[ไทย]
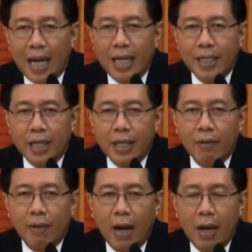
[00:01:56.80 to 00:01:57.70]
ขั้นที่7เรีย
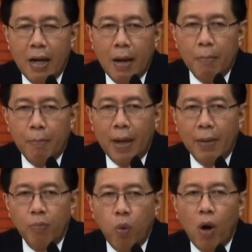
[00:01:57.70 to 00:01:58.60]
กว่าเป็น
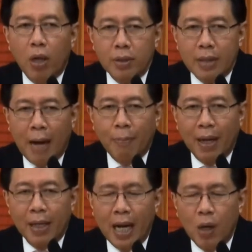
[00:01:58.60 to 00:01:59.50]
พวกสถาบั
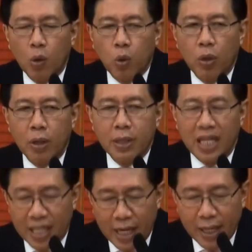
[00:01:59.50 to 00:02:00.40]
นนักลงทุนจ
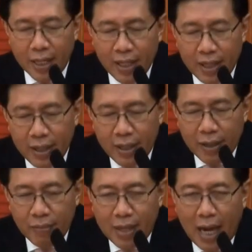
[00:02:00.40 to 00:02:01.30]
ริ
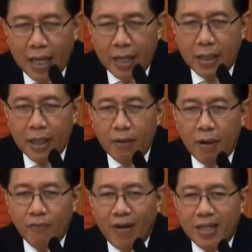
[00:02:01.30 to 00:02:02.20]
งๆภาษาอังกฤษเรียก
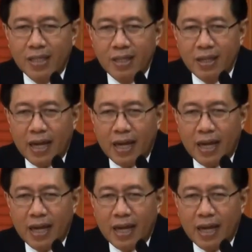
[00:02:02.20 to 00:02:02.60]
ว่า venture